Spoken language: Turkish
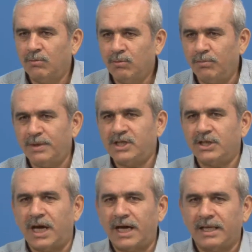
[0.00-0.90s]
Bu bir
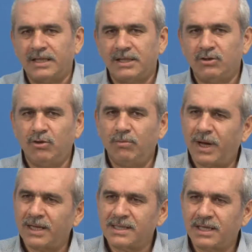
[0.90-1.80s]
cinayettir diyor.
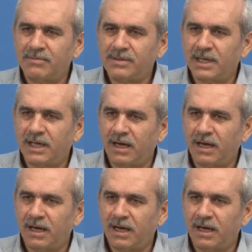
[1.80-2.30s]
Bazı kimseler